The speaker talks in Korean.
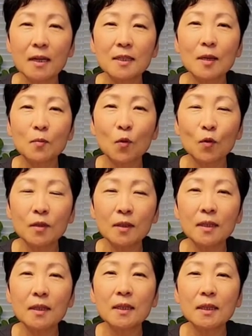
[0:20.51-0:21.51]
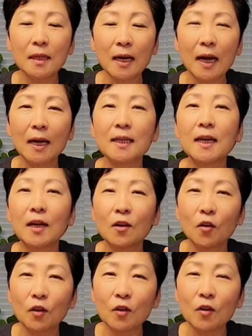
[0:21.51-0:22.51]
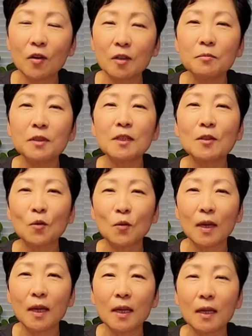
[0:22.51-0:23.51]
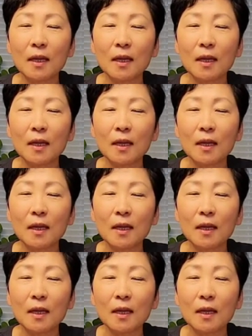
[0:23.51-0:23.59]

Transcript: 제목은 각야거겨 음식노래